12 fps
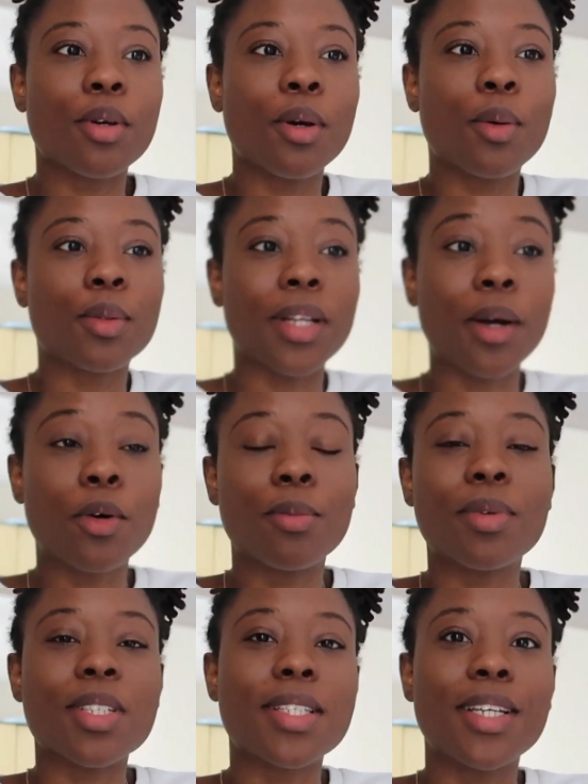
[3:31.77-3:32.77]
qu'on a
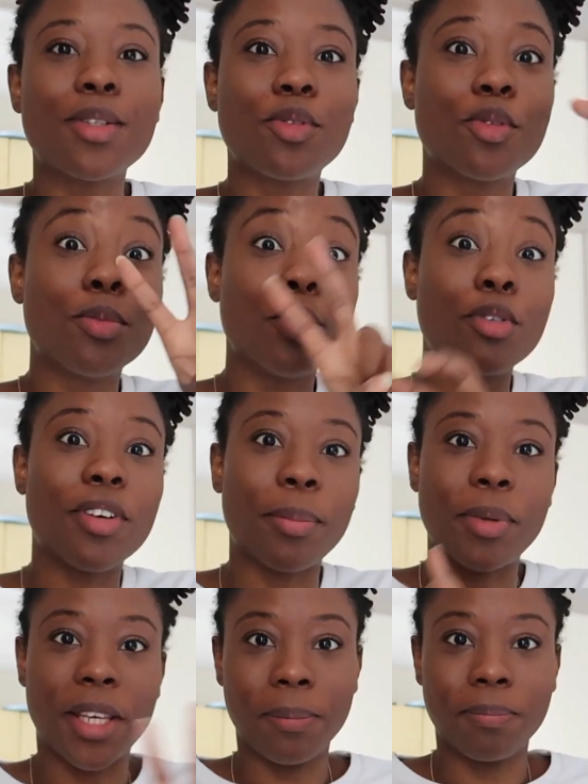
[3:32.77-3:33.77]
commencé du mauvais
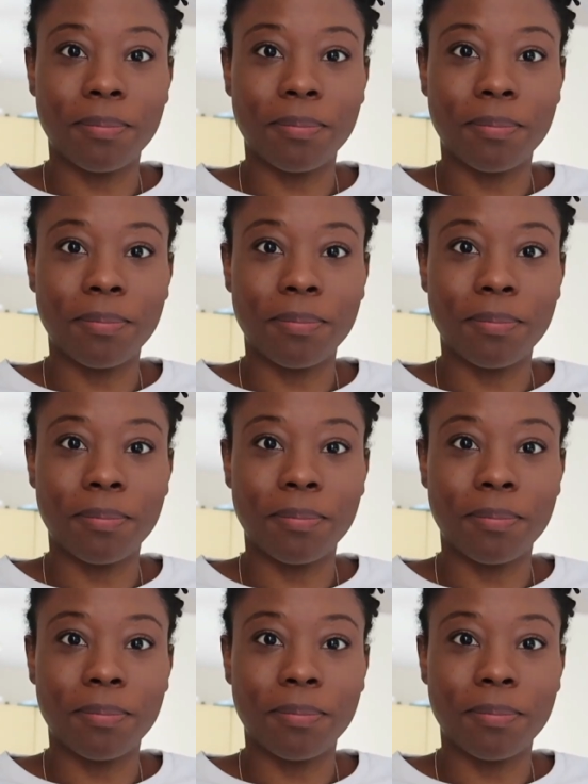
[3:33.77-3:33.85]
pied.